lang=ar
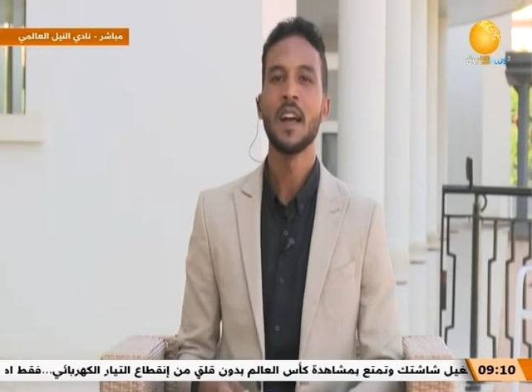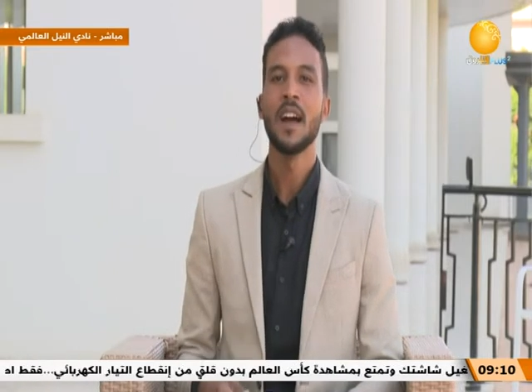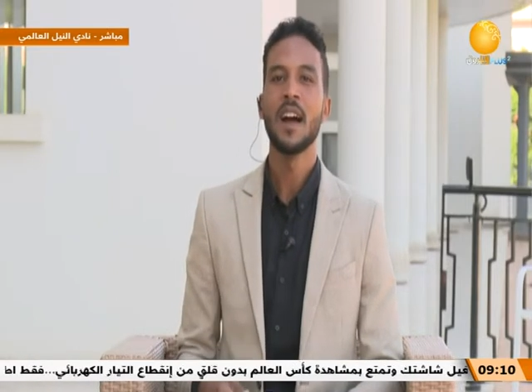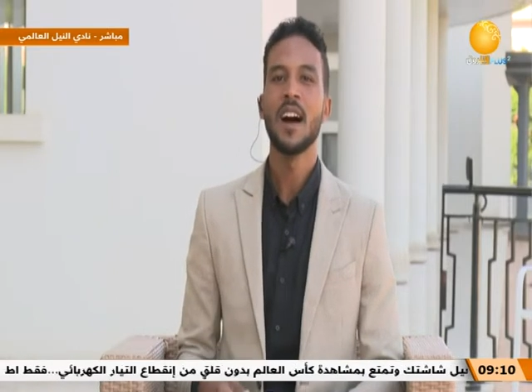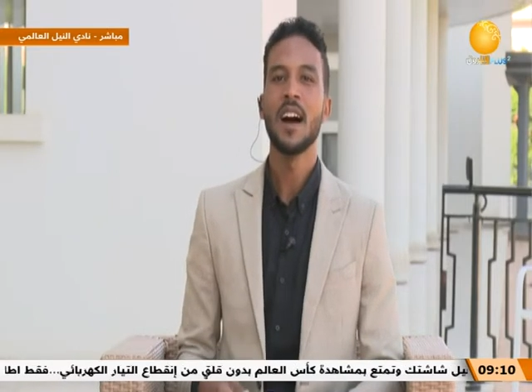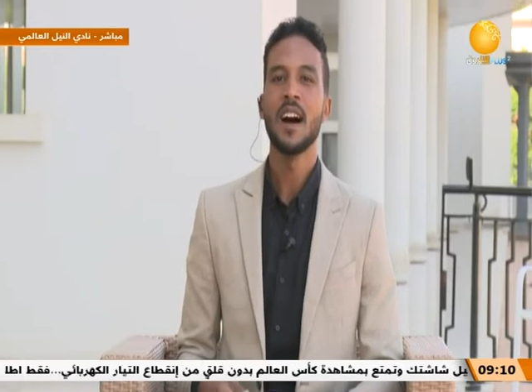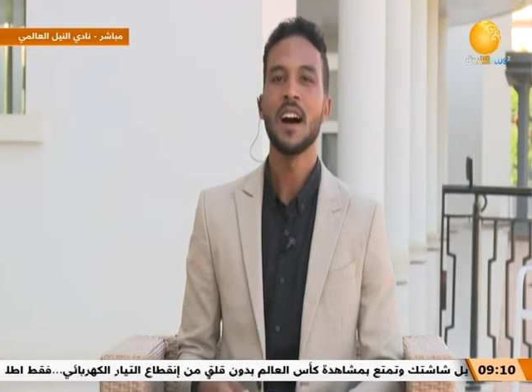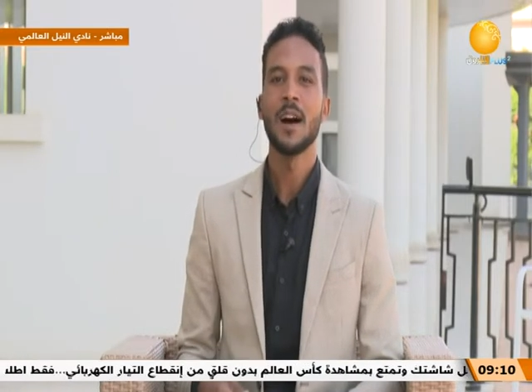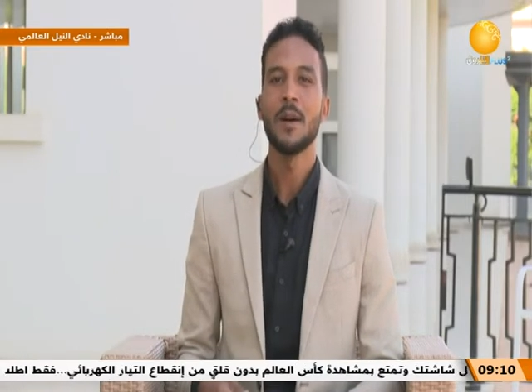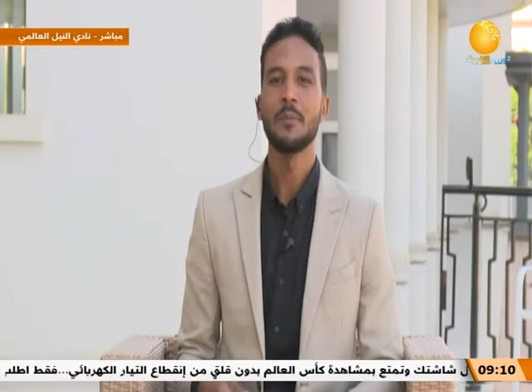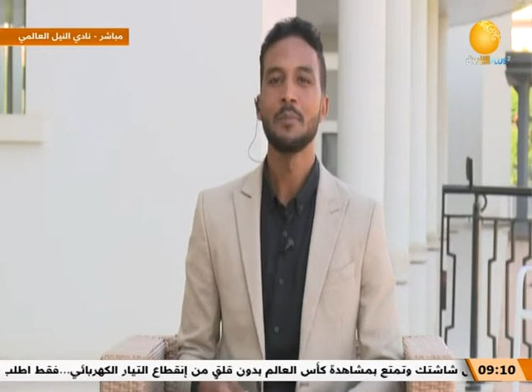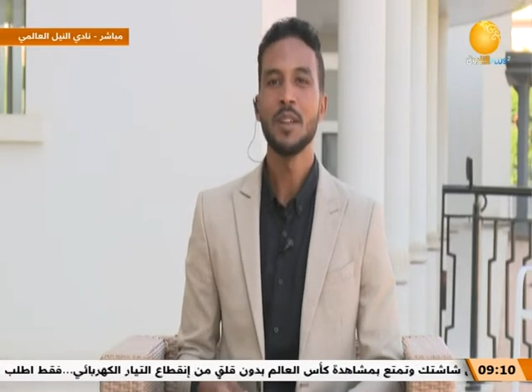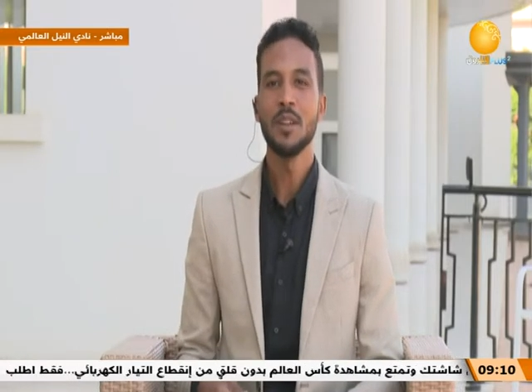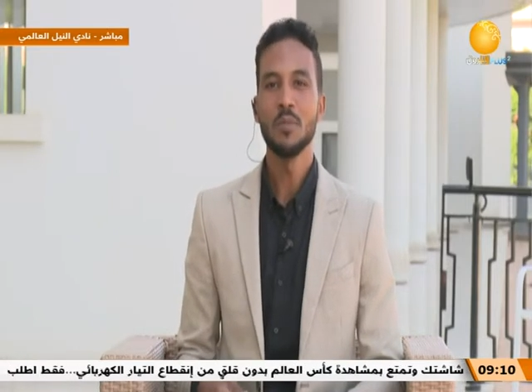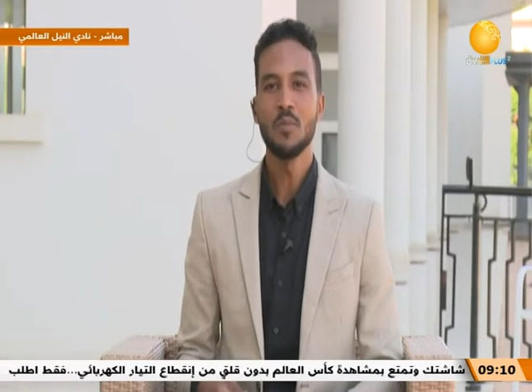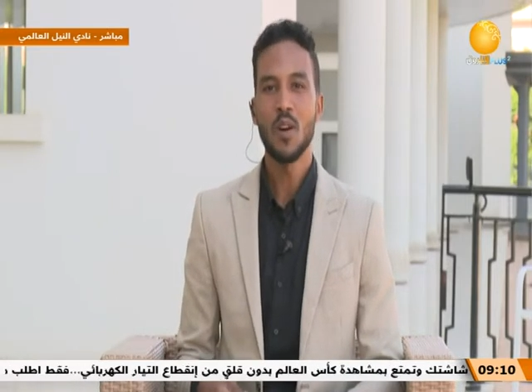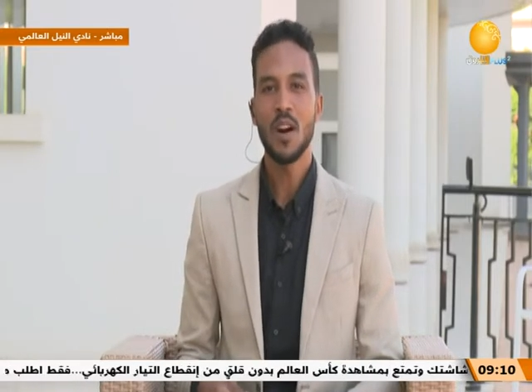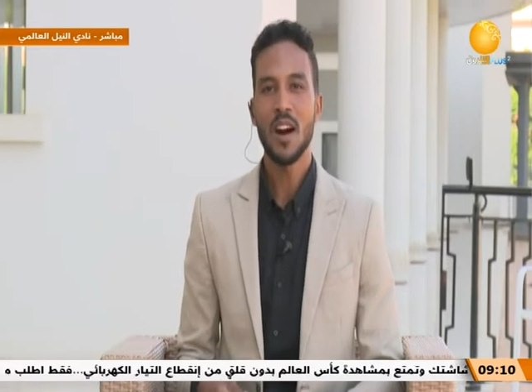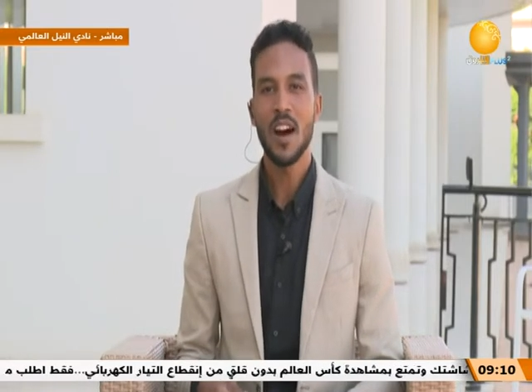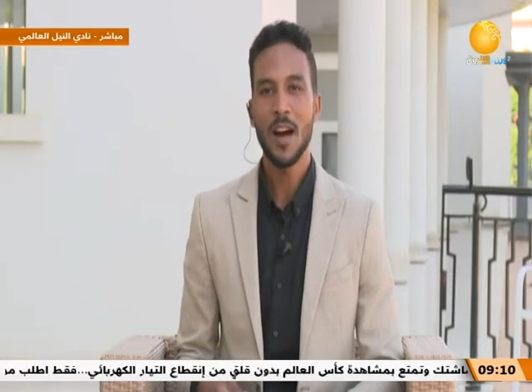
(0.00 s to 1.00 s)
آه،
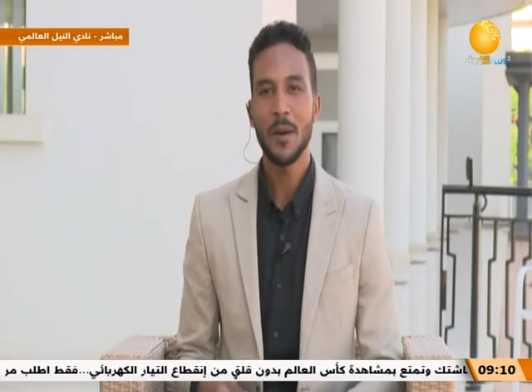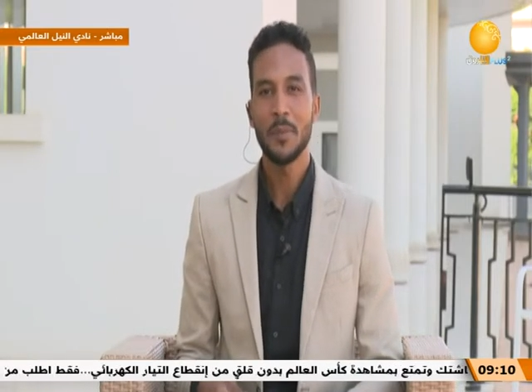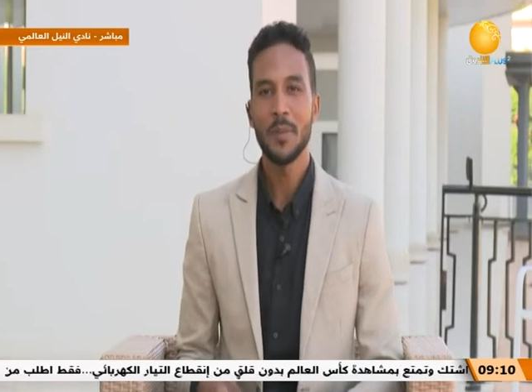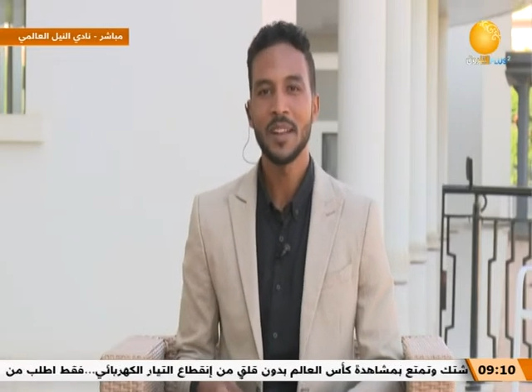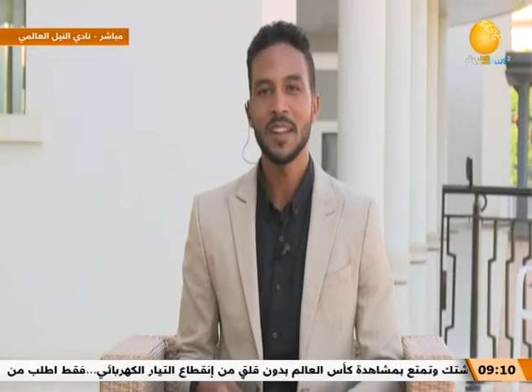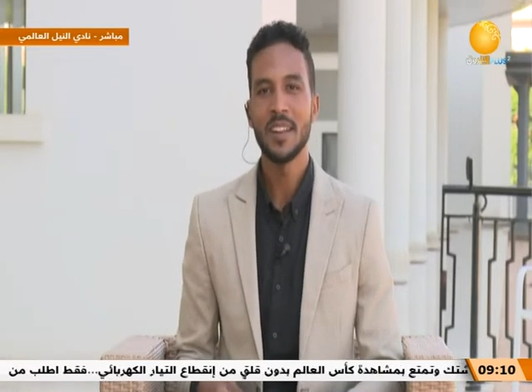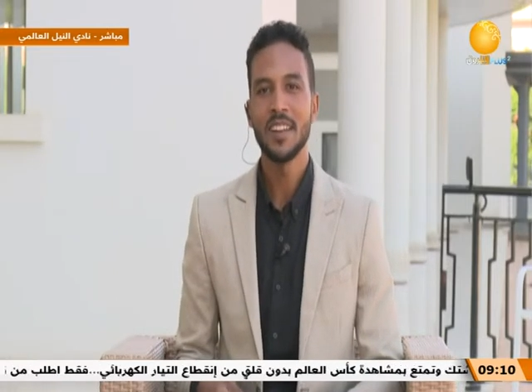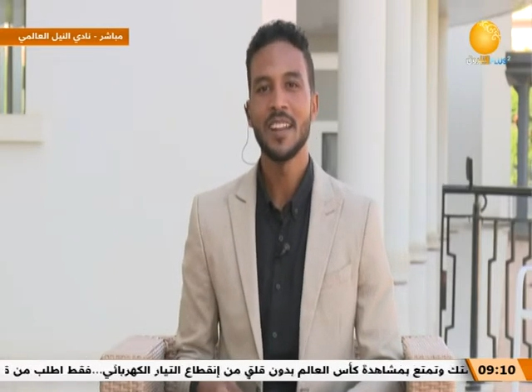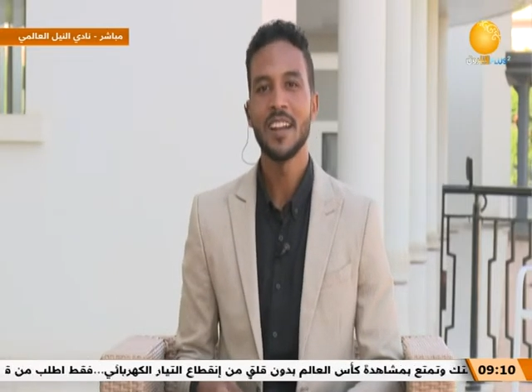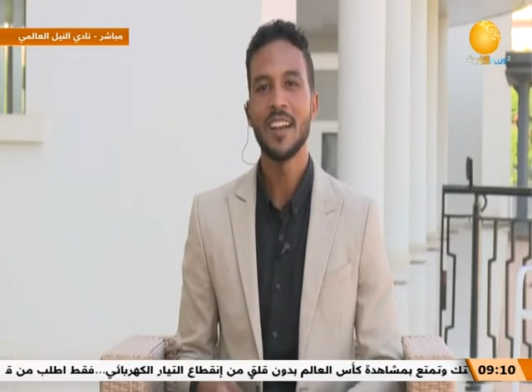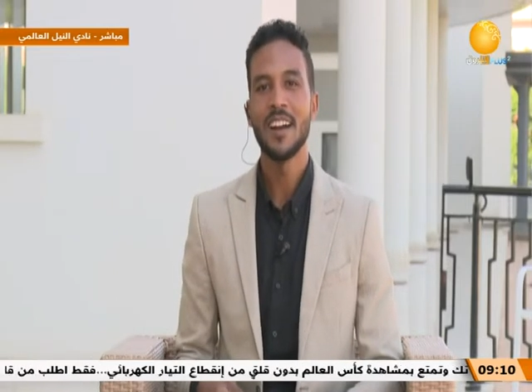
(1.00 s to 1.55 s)
بالمقابل